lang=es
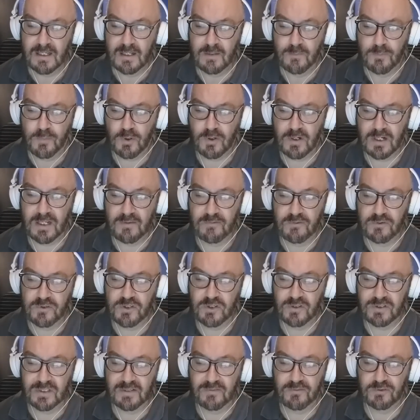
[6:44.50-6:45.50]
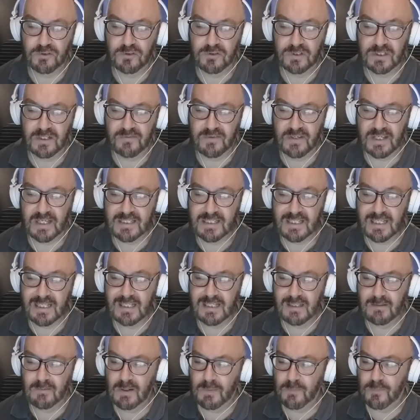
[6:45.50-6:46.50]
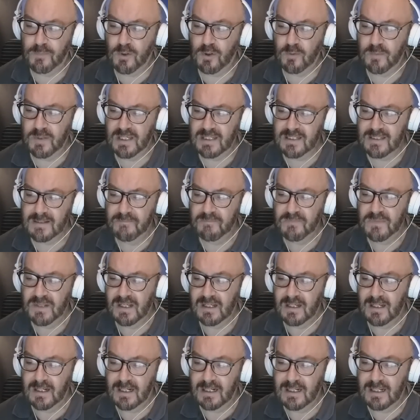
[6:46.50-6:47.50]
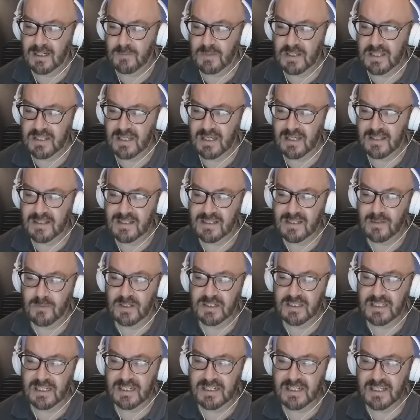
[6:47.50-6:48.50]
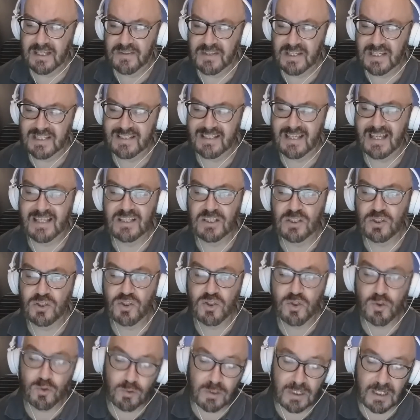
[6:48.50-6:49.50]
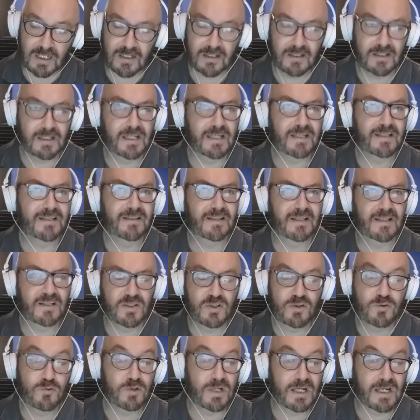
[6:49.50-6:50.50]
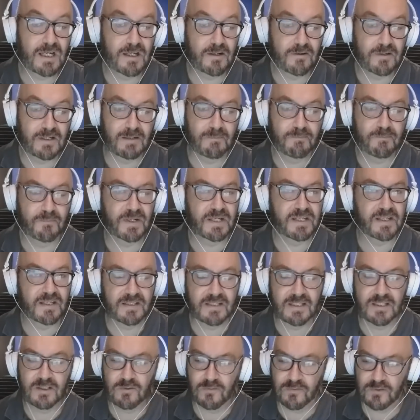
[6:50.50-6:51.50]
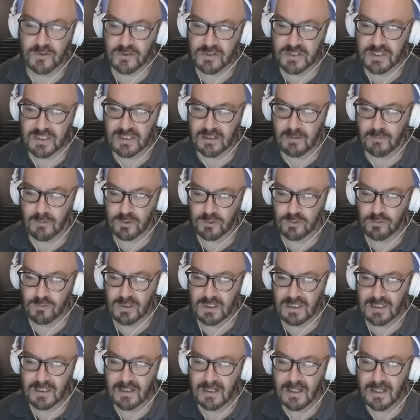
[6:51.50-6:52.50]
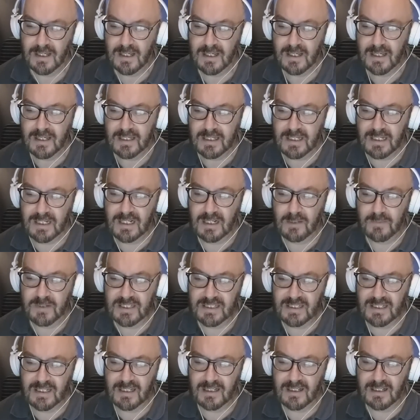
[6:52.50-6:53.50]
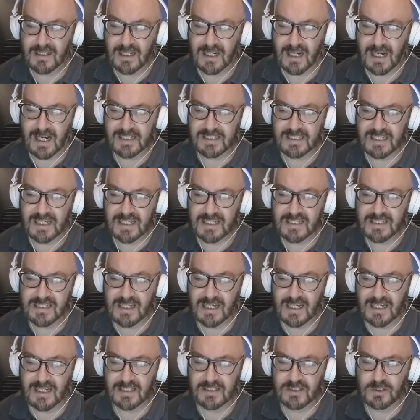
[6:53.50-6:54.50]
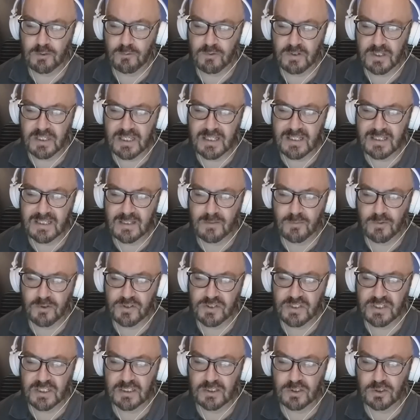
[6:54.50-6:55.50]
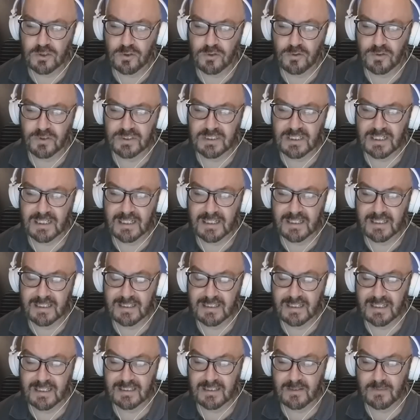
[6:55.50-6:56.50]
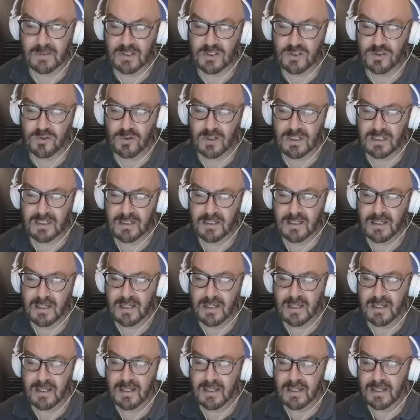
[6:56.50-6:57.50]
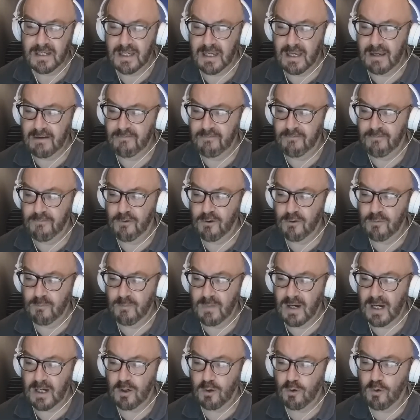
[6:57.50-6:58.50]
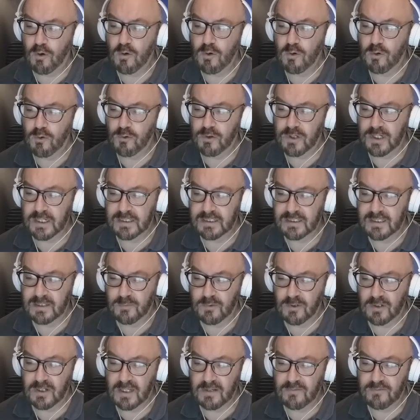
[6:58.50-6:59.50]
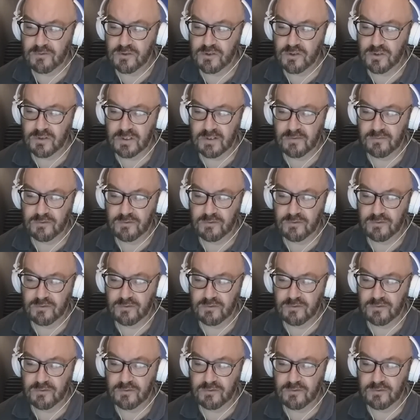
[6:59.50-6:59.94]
por la difusión de fotografías íntimas propias, la medida disciplinaria de censura es censurado el payasito Florcita Motúa y la pena anexa de un 15% de la dieta mensual en forma concurrente por la difusión de